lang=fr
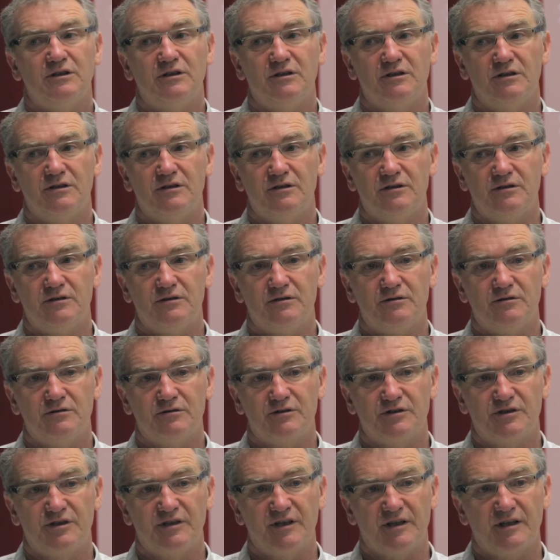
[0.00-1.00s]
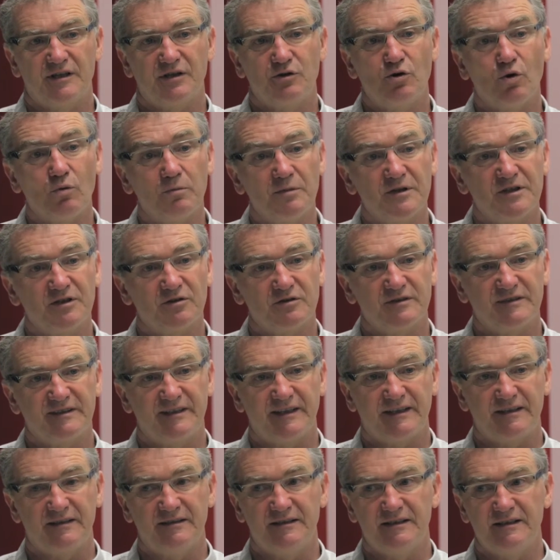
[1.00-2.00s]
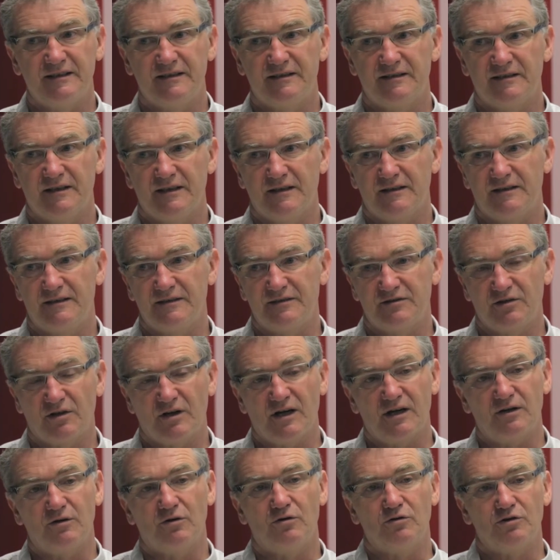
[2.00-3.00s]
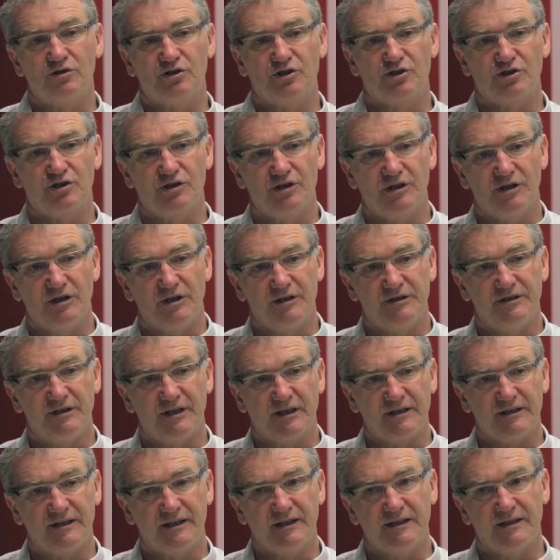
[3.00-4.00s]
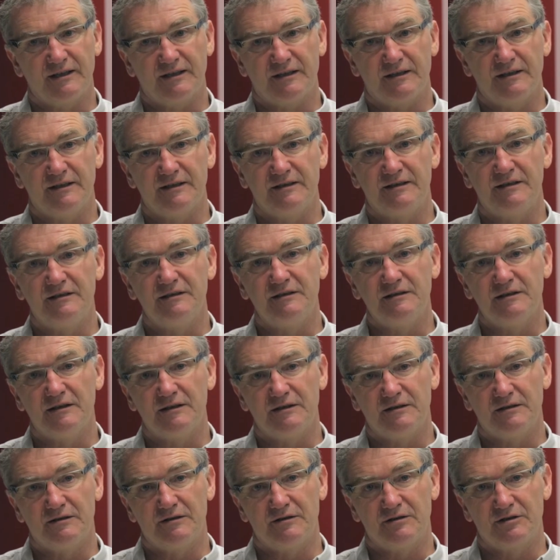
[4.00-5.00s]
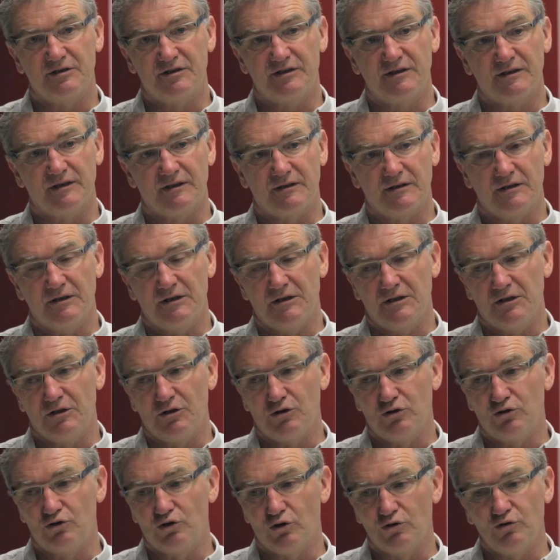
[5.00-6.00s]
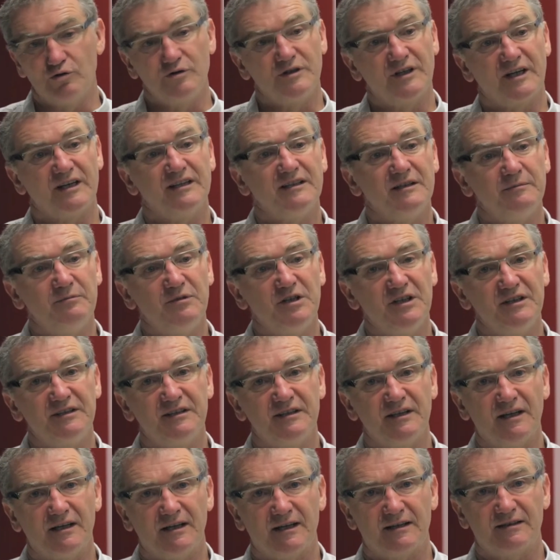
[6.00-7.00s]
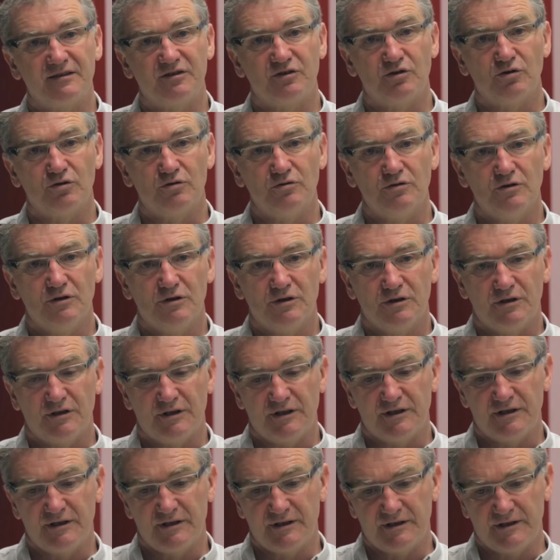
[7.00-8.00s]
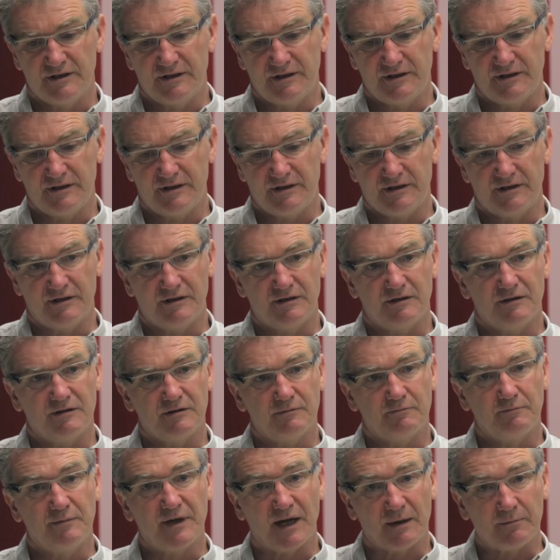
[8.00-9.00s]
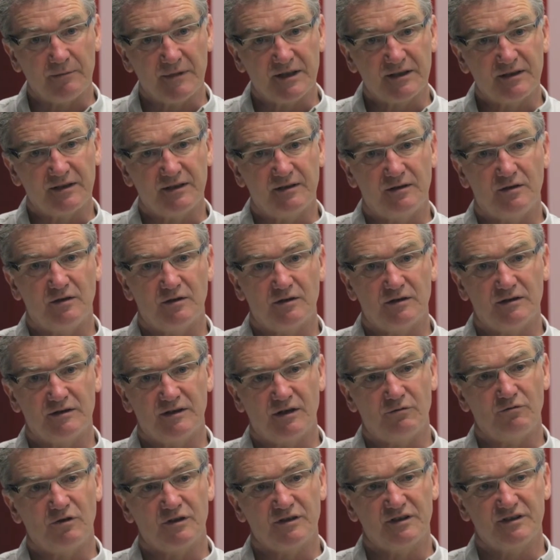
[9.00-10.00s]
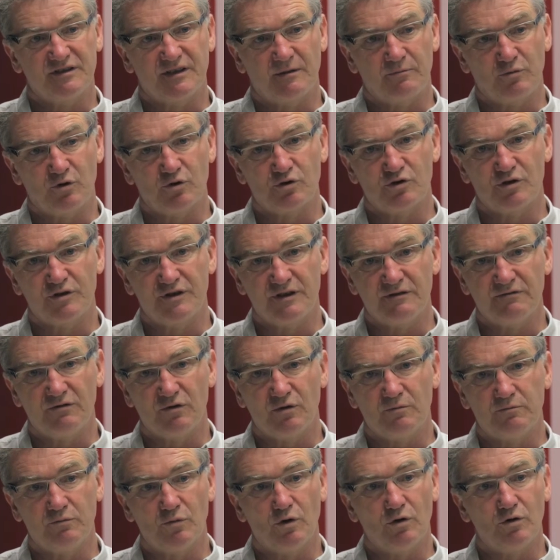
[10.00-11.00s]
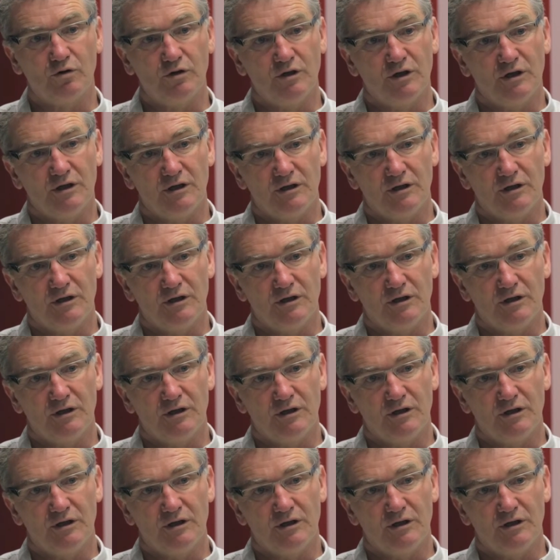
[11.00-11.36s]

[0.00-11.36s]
euh, je dire, les compétences techniques qui se raccrochent derrière et qui, euh, je dire, donnent une crédibilité à l'action et, euh, permettent d'avoir des approches de développement